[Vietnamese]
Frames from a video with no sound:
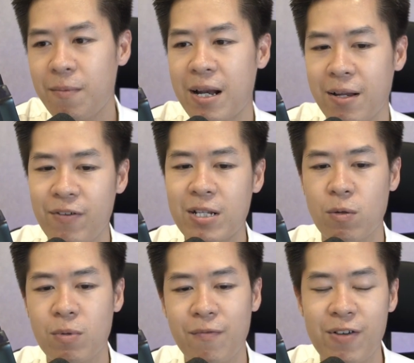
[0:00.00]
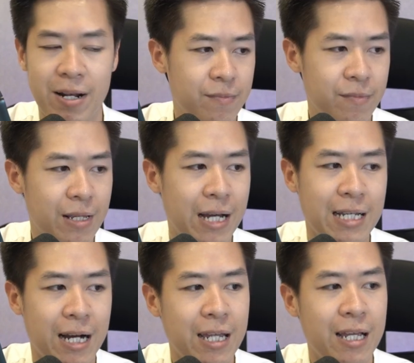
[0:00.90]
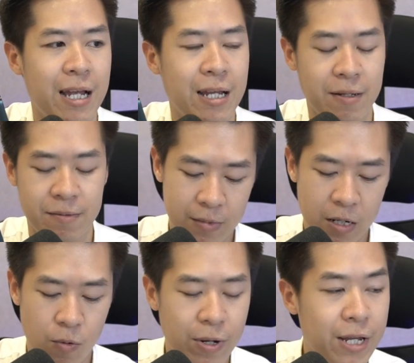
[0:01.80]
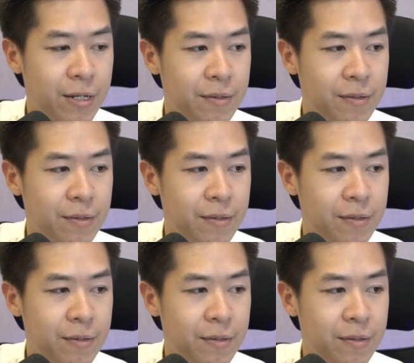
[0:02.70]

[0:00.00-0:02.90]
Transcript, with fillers: các bạn viết giống tiếng Việt. Thầy chả ghi ở đây, không ghi.